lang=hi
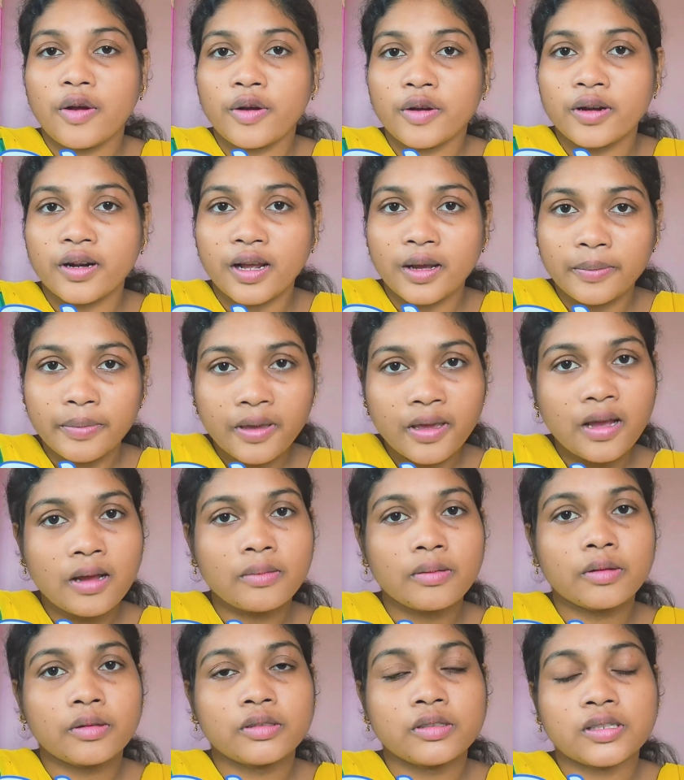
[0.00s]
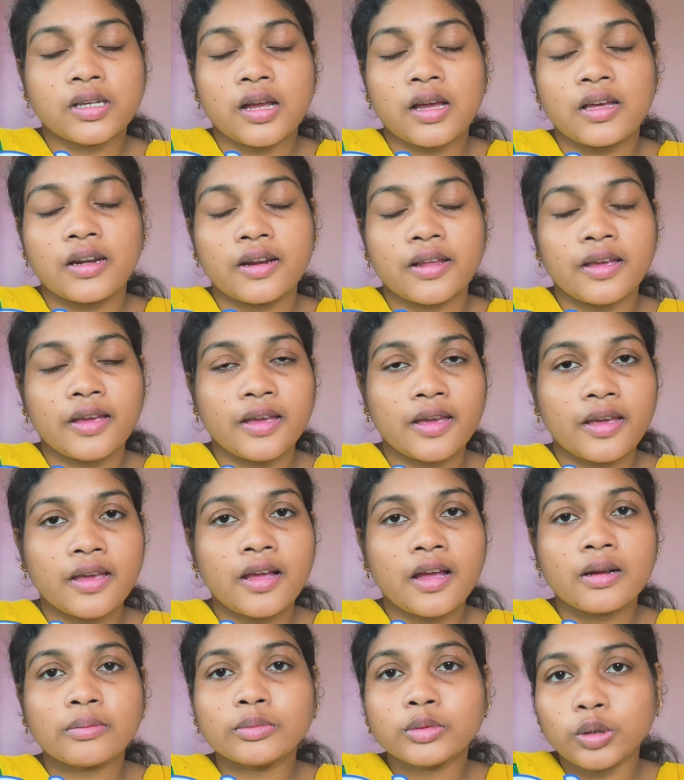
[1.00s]
और अभी हम लोग जा रहे
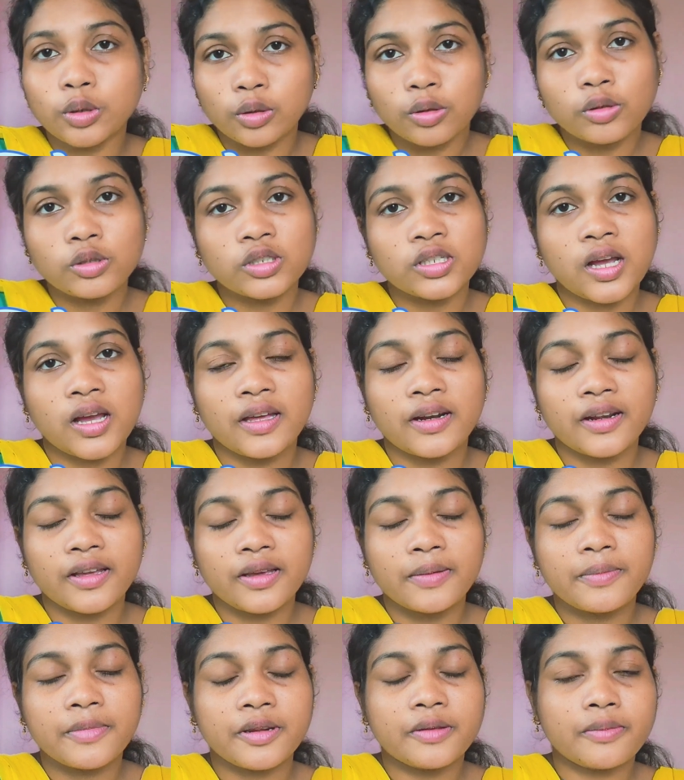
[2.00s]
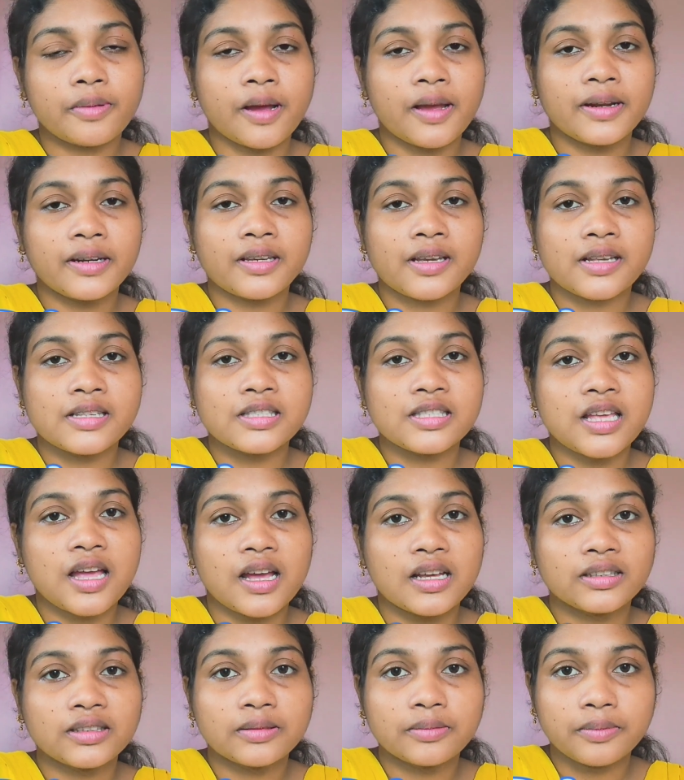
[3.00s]
हैं हम दोनों जा रहे हैं मेरी बहन के
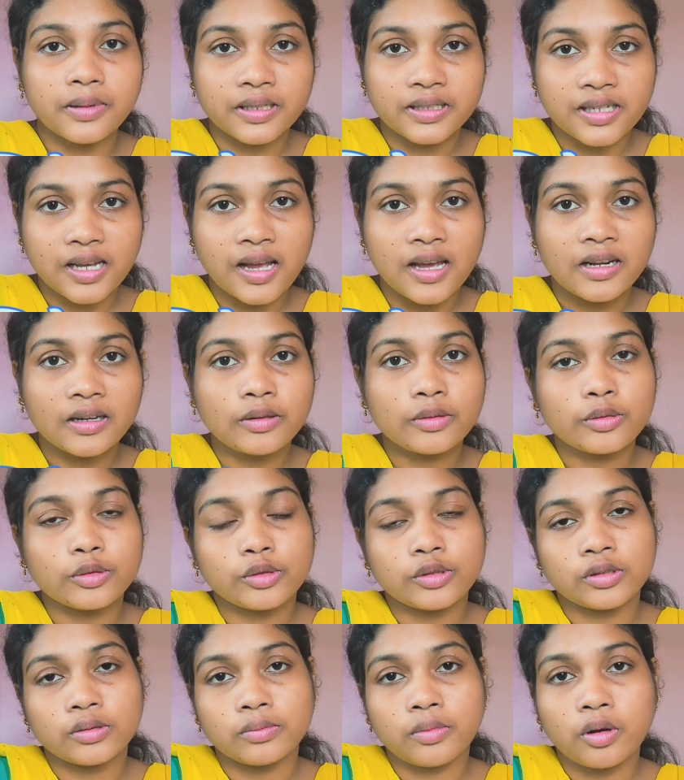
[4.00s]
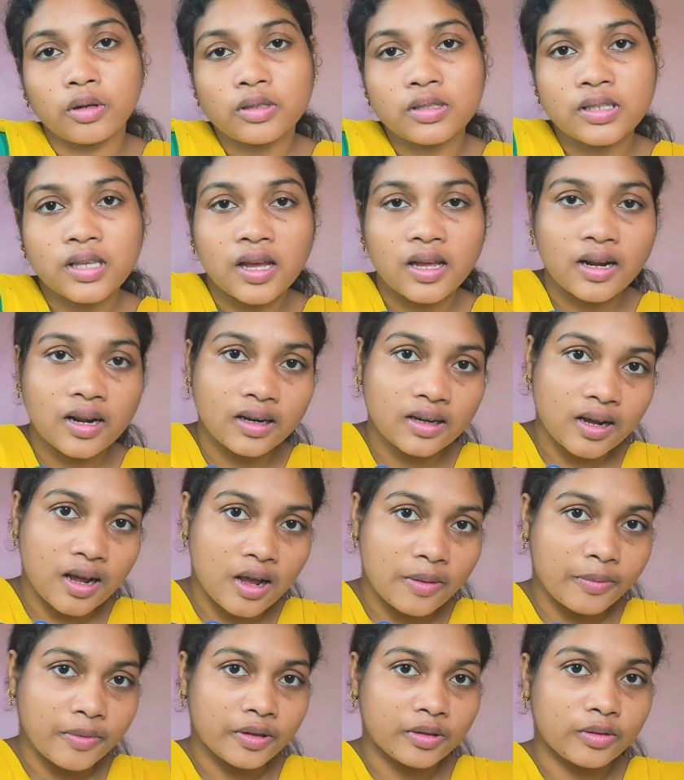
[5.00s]
साथ बाज़ार कुछ बहुत सारा
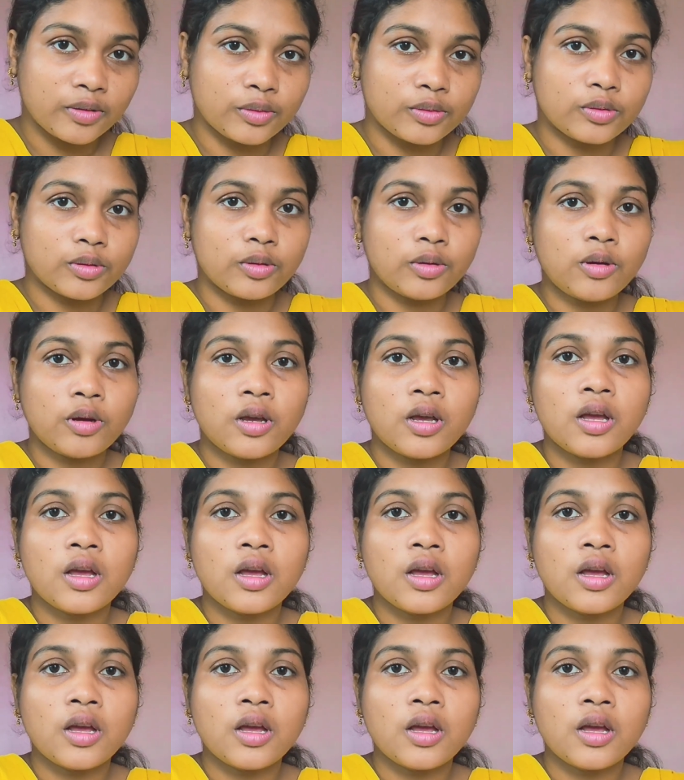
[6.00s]
काम है दोस्तों